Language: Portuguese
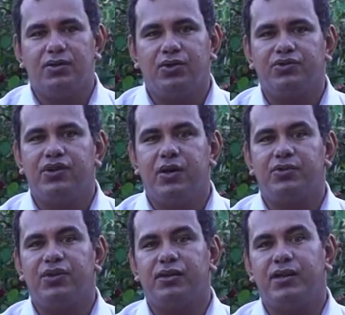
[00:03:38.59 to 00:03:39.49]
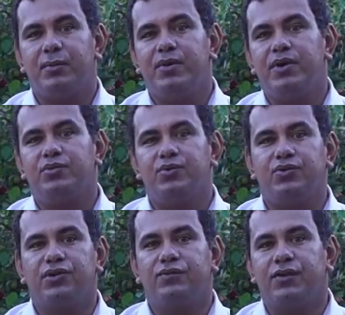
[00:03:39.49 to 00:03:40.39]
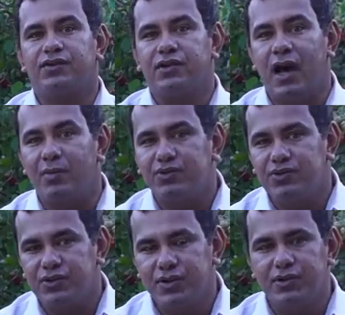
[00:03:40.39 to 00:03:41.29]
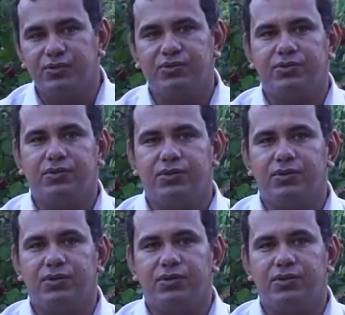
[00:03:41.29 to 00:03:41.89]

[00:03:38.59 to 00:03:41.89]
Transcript: nós iremos até mesmo nos afastarmos de Deus.